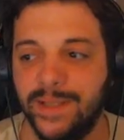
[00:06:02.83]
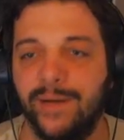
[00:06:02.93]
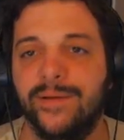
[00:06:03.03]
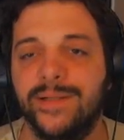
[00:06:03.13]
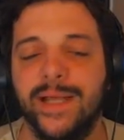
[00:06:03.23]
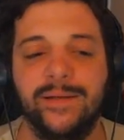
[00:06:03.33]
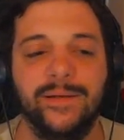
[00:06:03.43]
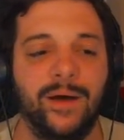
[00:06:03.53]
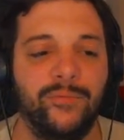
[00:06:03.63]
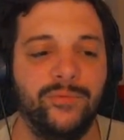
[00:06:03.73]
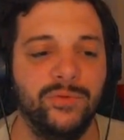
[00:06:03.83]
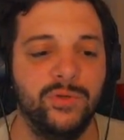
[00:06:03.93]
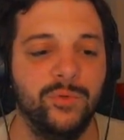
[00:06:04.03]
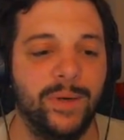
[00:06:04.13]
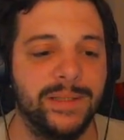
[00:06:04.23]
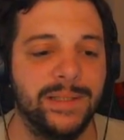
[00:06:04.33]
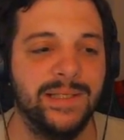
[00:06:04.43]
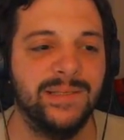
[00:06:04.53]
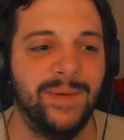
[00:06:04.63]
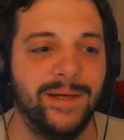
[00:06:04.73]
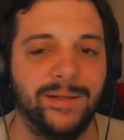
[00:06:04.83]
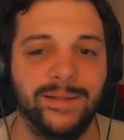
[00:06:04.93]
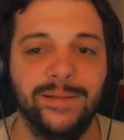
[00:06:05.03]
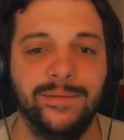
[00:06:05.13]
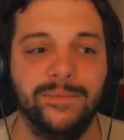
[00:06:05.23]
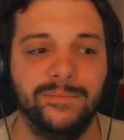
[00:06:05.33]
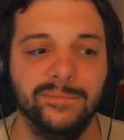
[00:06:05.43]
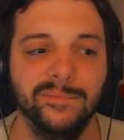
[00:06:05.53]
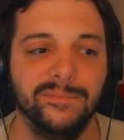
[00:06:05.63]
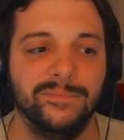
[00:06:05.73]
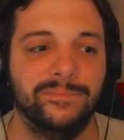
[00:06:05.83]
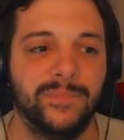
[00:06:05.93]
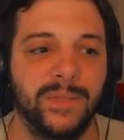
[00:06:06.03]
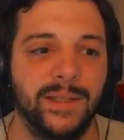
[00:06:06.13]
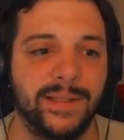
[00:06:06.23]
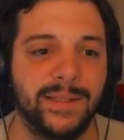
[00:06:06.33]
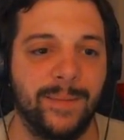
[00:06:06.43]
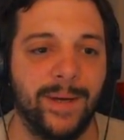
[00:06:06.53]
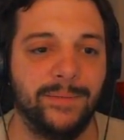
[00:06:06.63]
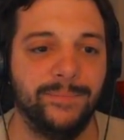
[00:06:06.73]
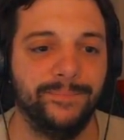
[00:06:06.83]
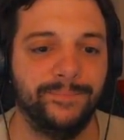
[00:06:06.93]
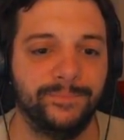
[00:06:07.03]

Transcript: es ja eher seltener auf YouTube als Let's Playerinnen, die das da machen.